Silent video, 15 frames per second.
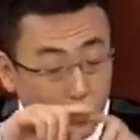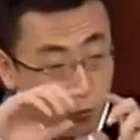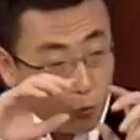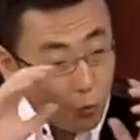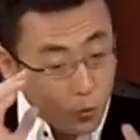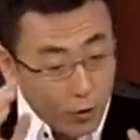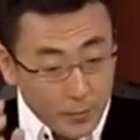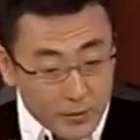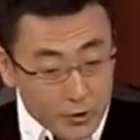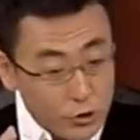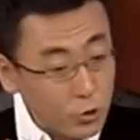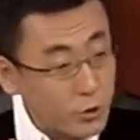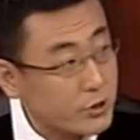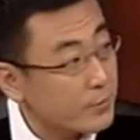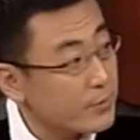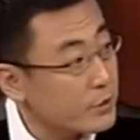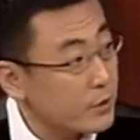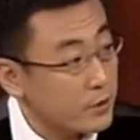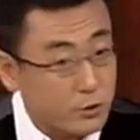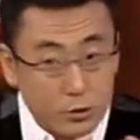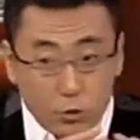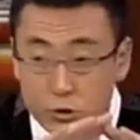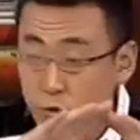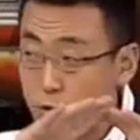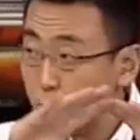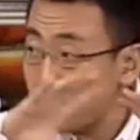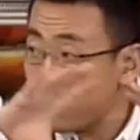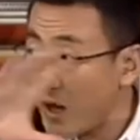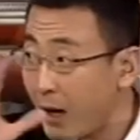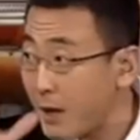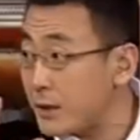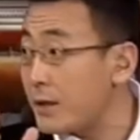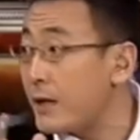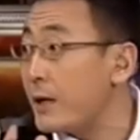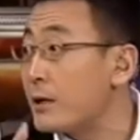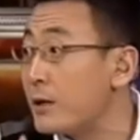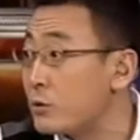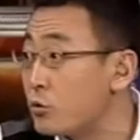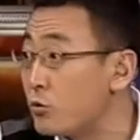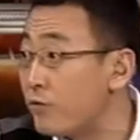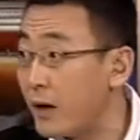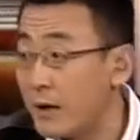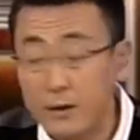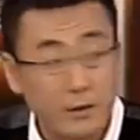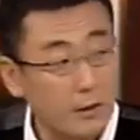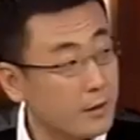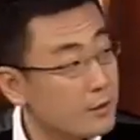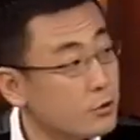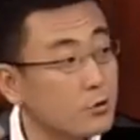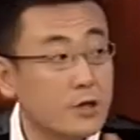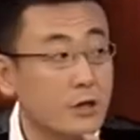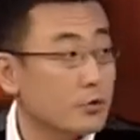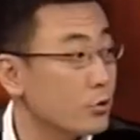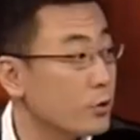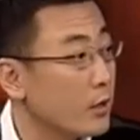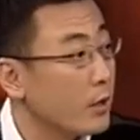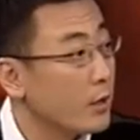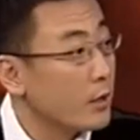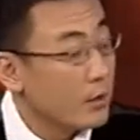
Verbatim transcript: 我们说什么事儿都是从大的概念出发的，就像说的，